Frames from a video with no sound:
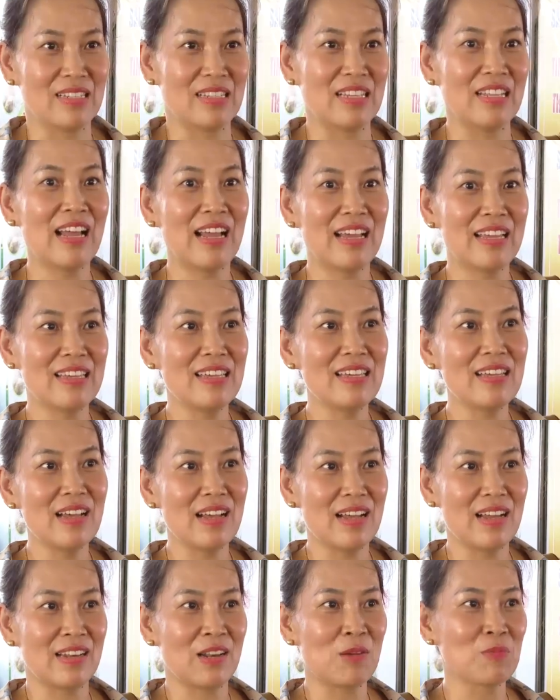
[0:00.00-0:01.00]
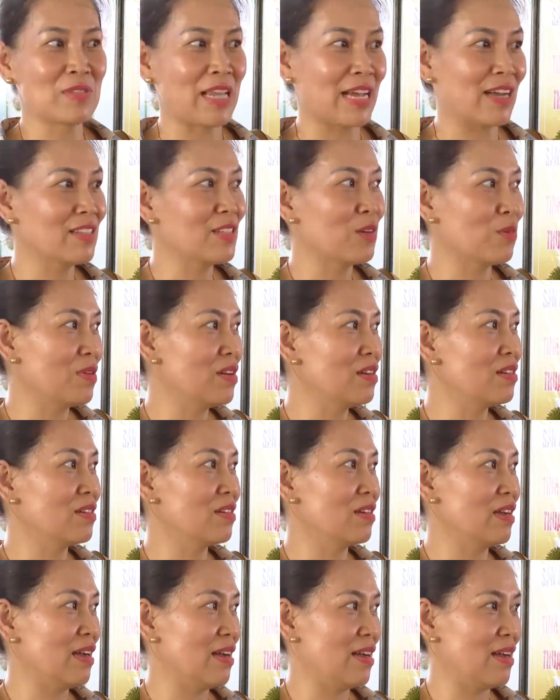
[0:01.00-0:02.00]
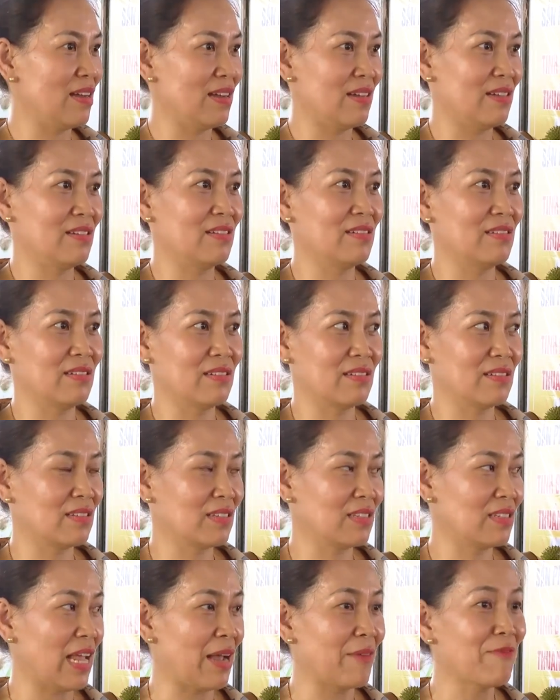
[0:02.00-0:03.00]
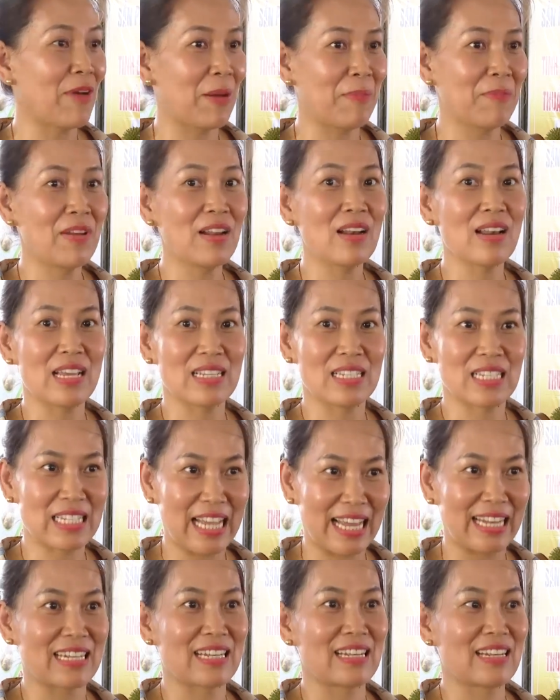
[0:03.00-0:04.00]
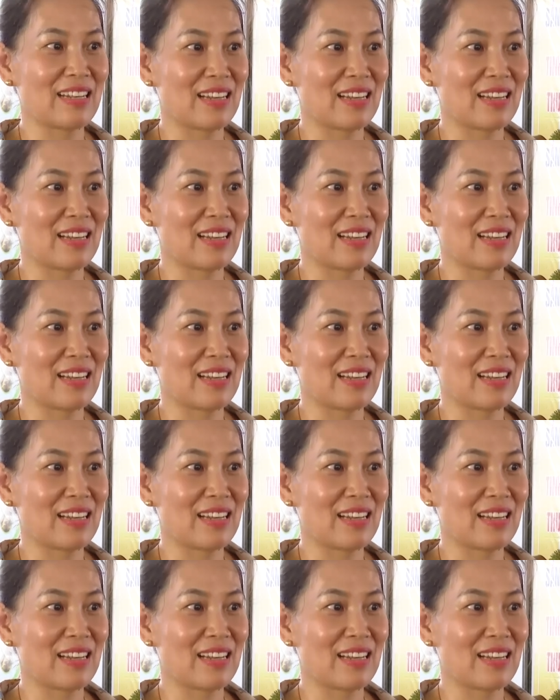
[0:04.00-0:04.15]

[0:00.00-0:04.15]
Chị thấy nông sản ở Châu Đức sản phẩm rất là sạch,